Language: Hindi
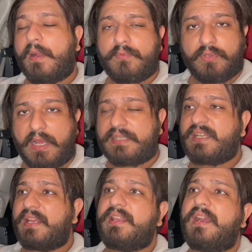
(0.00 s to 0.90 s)
आपको घर
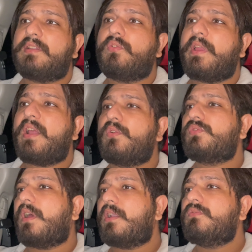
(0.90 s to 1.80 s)
जाके दिखाता हूँ क्या
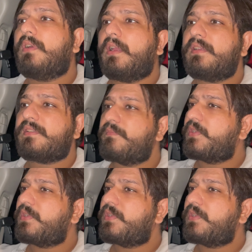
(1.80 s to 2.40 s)
नुकसान हुआ है कसम